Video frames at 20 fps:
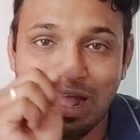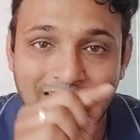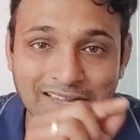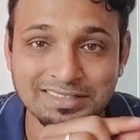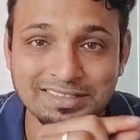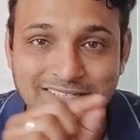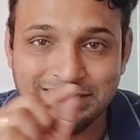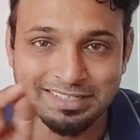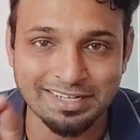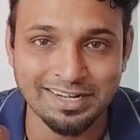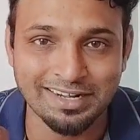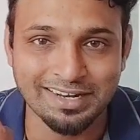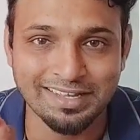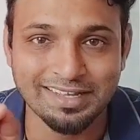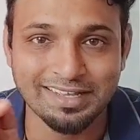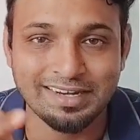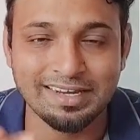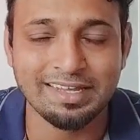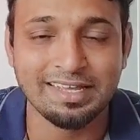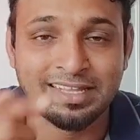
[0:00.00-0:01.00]
அந்த
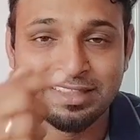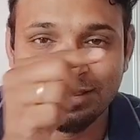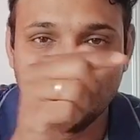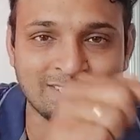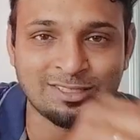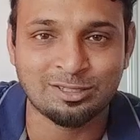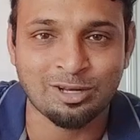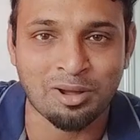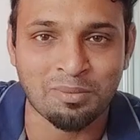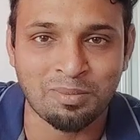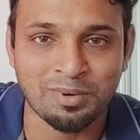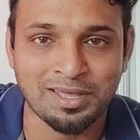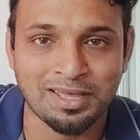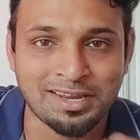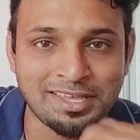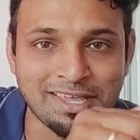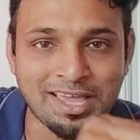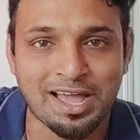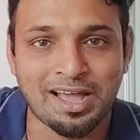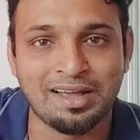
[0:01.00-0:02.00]
ட்ரெயினில் ஏறி இந்த ஸ்டாப்பில்
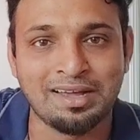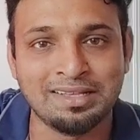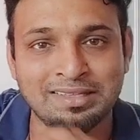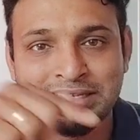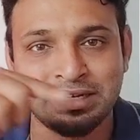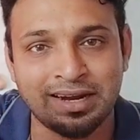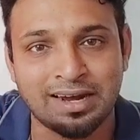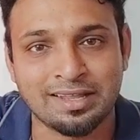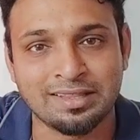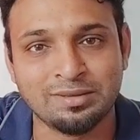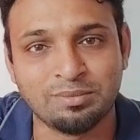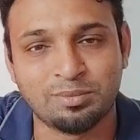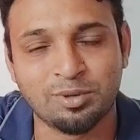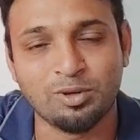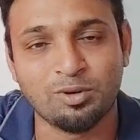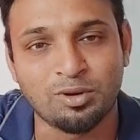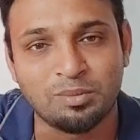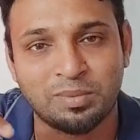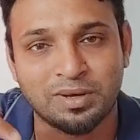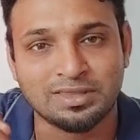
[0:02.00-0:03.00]
இறங்கி அங்கேருந்து நடந்து
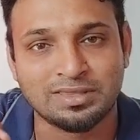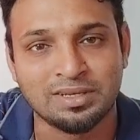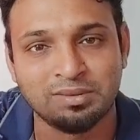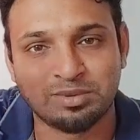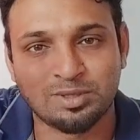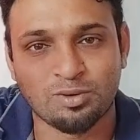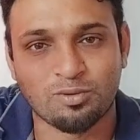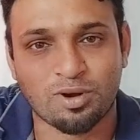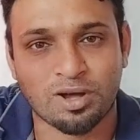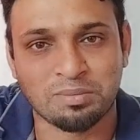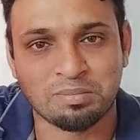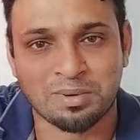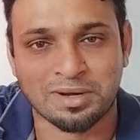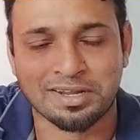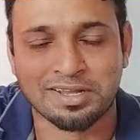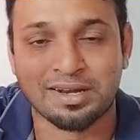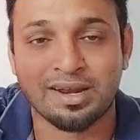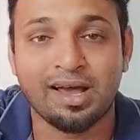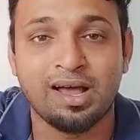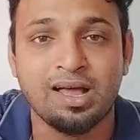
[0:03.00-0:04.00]
போய் ஒரு பத்து நிமிஷம் வாக்
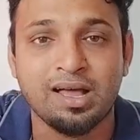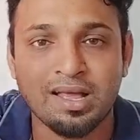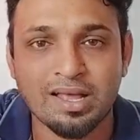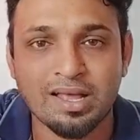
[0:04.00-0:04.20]
பண்ணிங்கன்னா